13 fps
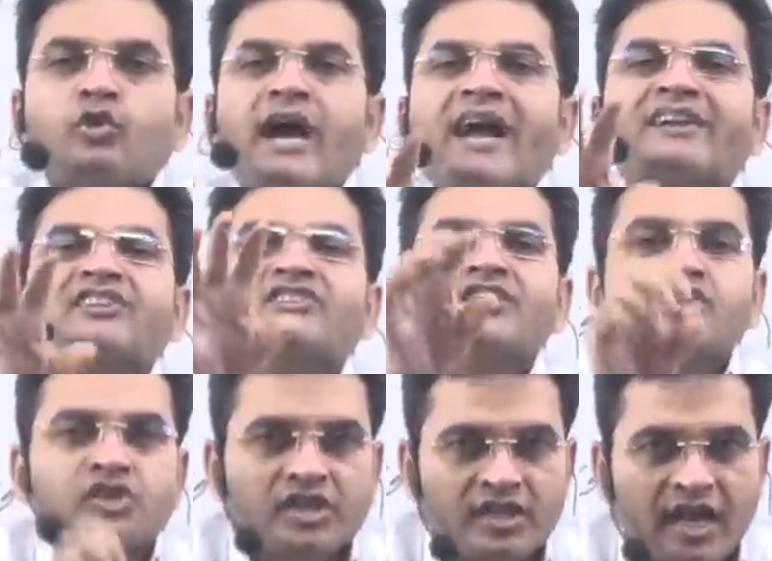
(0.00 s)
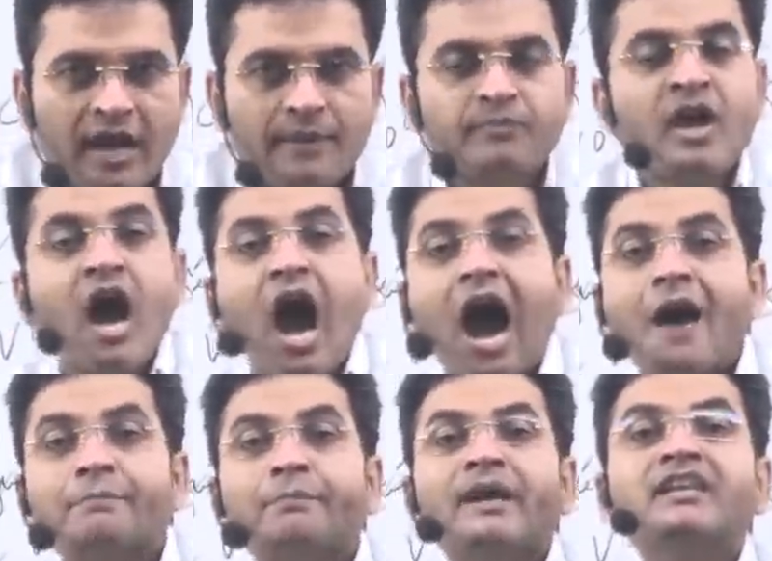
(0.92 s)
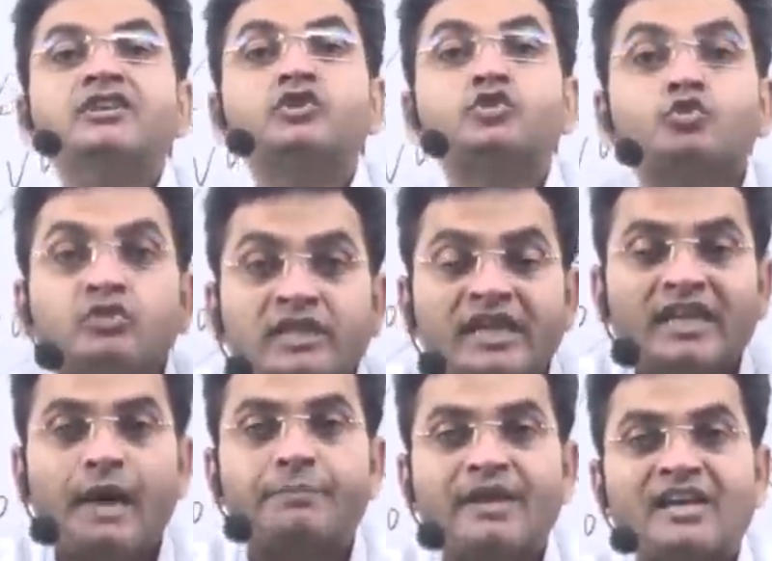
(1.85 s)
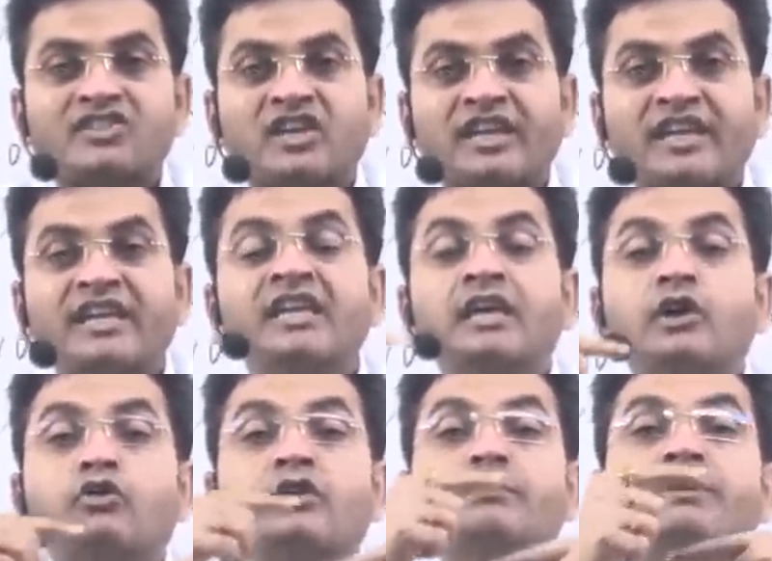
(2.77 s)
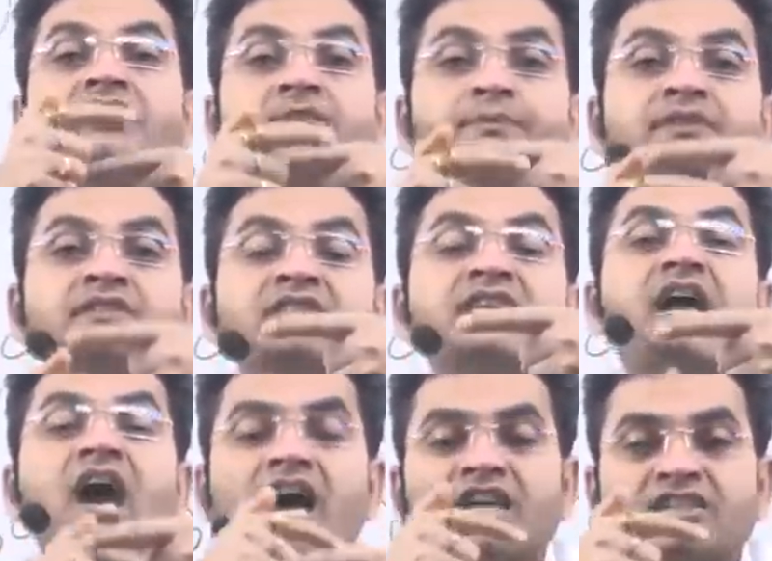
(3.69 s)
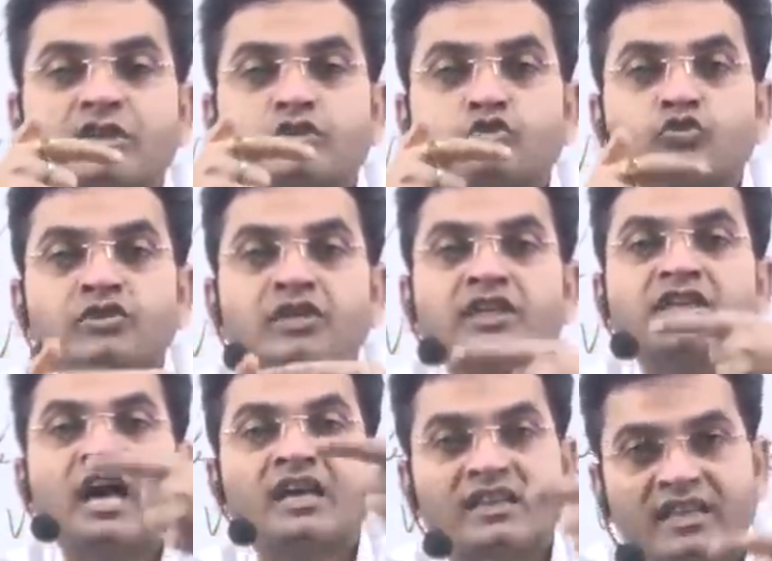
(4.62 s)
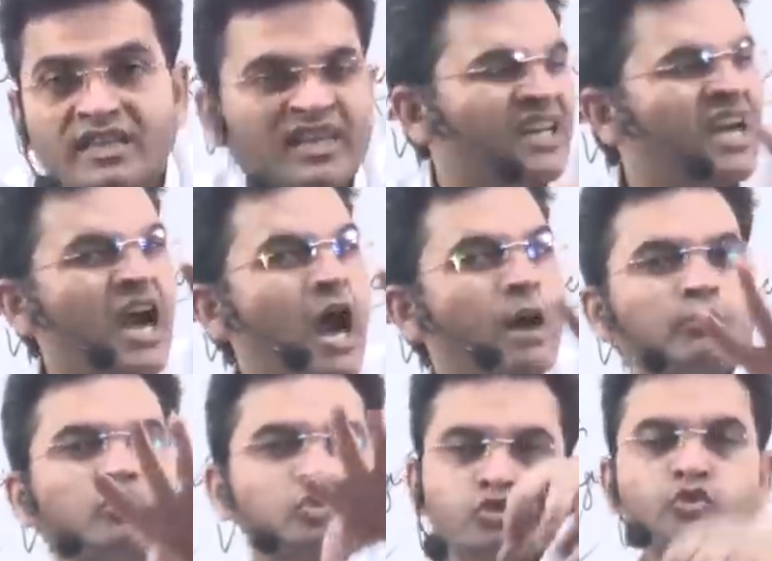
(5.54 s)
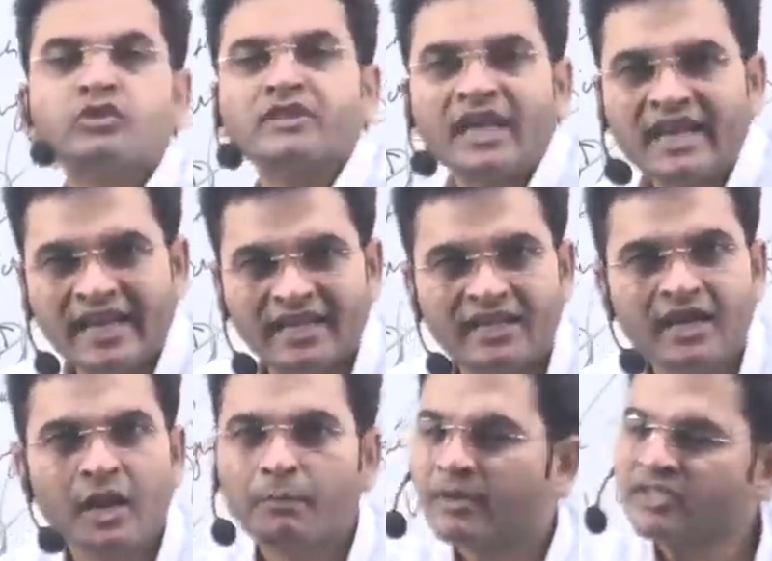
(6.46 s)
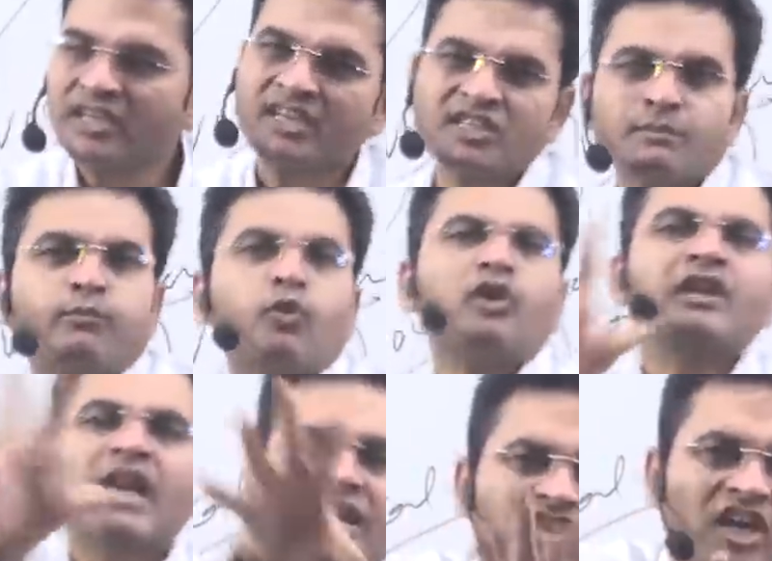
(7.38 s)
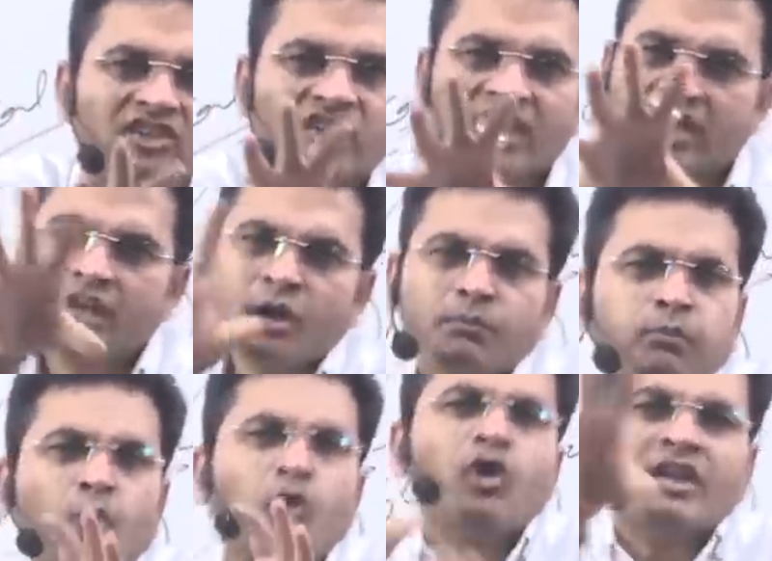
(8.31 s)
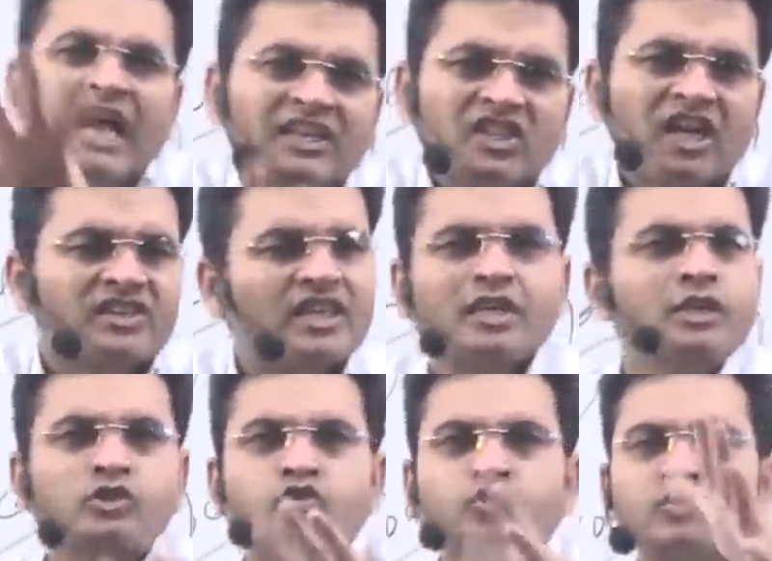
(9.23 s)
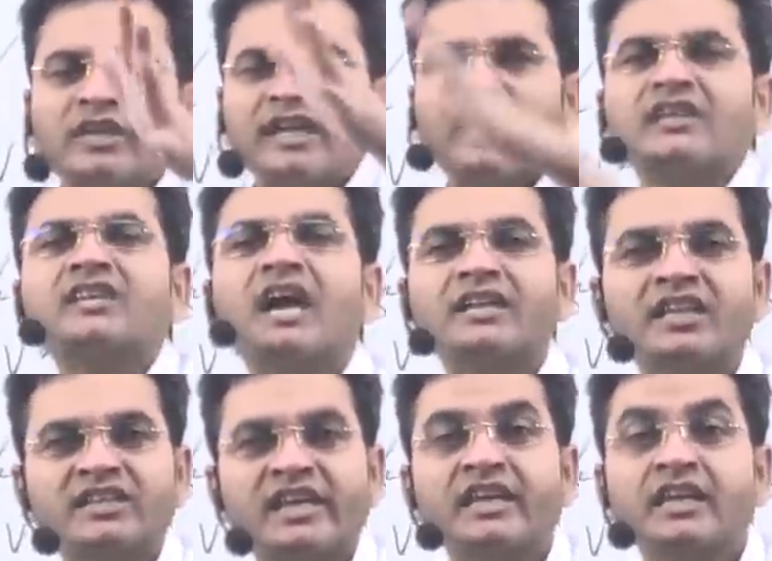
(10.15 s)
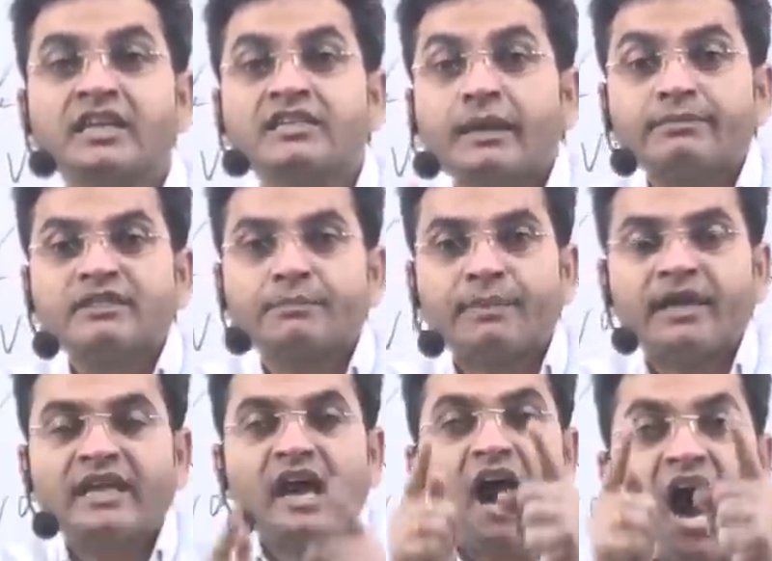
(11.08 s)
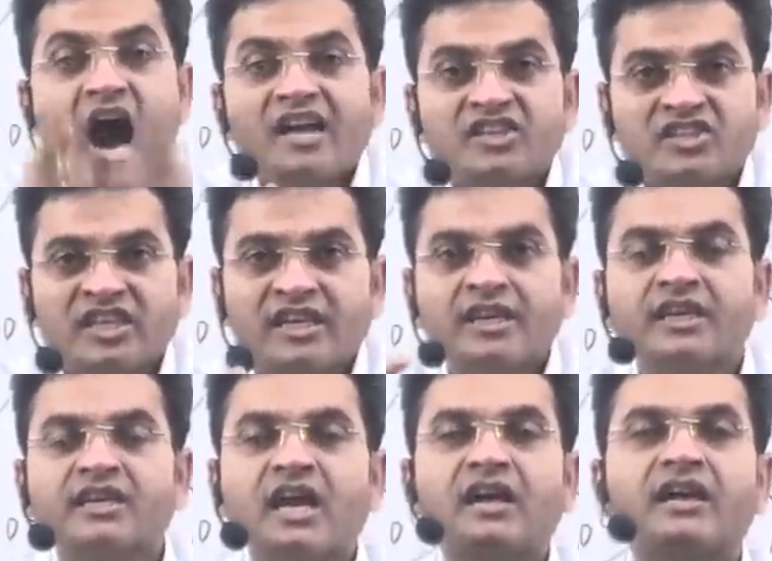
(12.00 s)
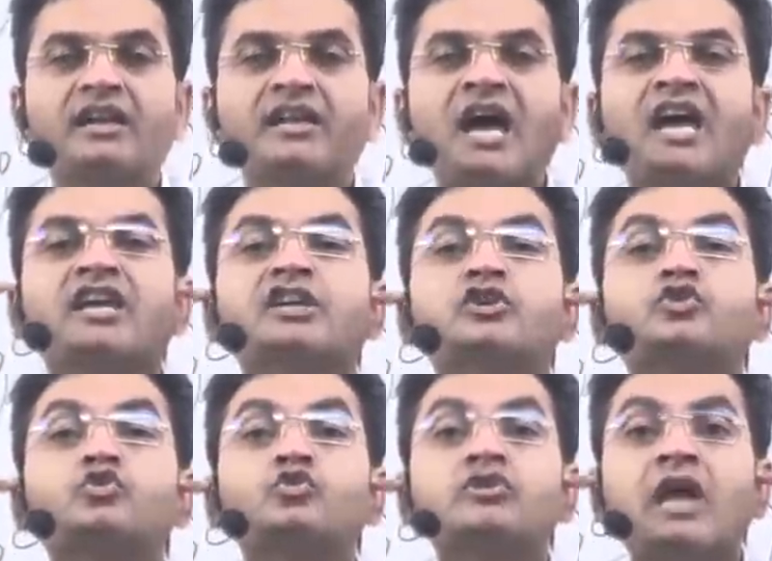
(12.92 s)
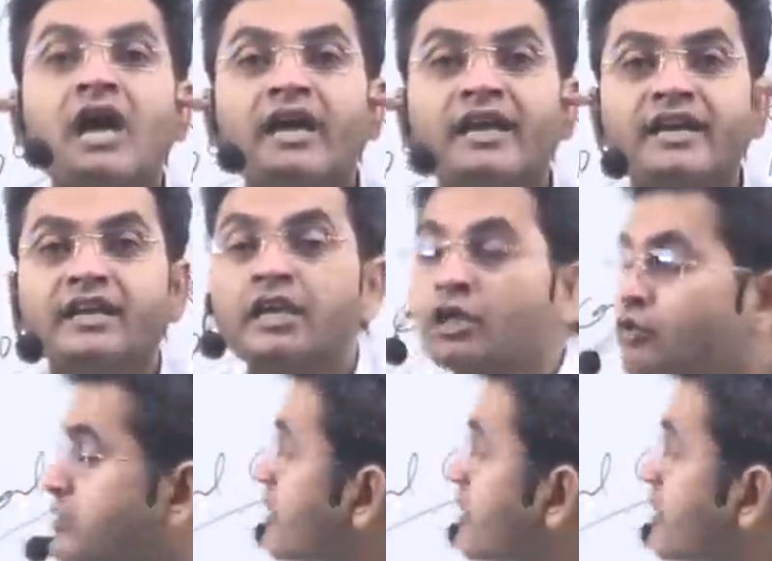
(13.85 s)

को एडजस्ट किया आप आप पहले सुनने का प्रयास करें क्योंकि बचपन से आज तक सुनने की आदत लगी है हम लोग सुनते नहीं बस अंग्रेजी बोलना चाहते हैं बोलना चाहते हैं सुनने का ध्यान देते सबसे पहले आज से क्या करना है सुनना है तो